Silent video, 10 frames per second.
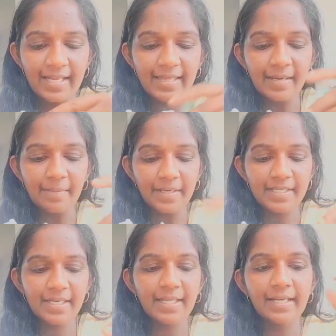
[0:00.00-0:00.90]
இந்த
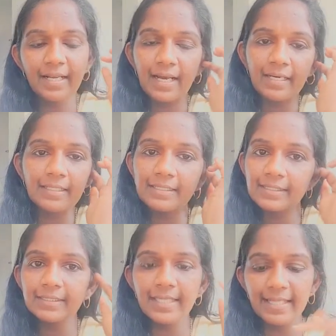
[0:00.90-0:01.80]
ப்ரஷில் இருக்கிற
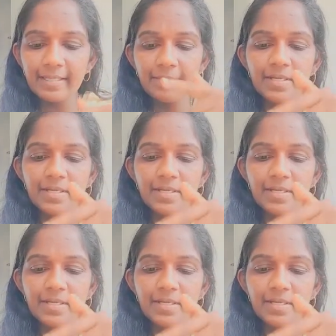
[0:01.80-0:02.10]
அழுக்கு இந்த